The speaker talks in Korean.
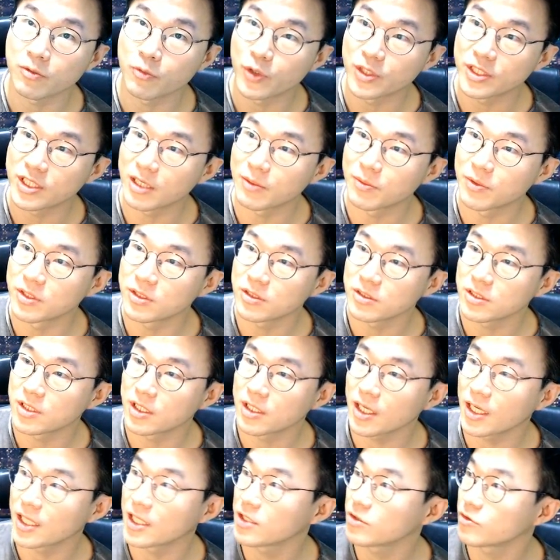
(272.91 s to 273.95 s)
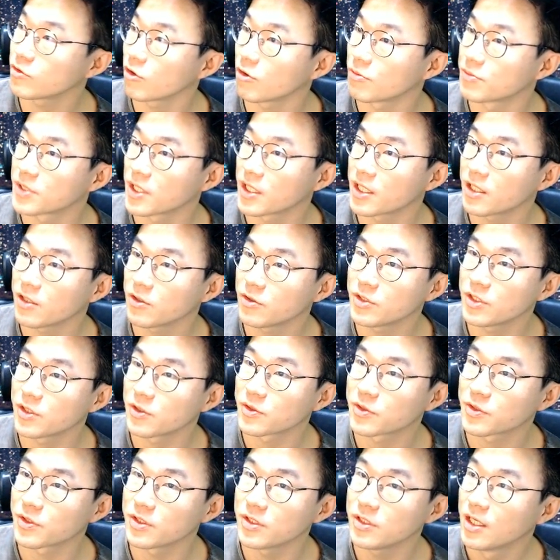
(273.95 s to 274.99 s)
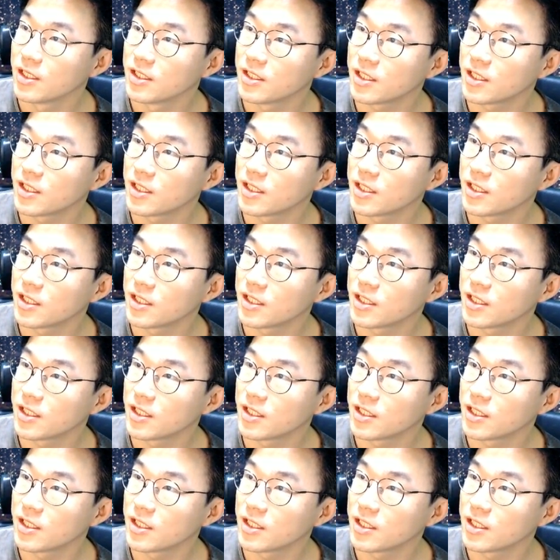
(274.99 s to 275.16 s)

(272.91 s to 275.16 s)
왜냐하면은 얘기를 안 할 수가 없잖아. 현재로서는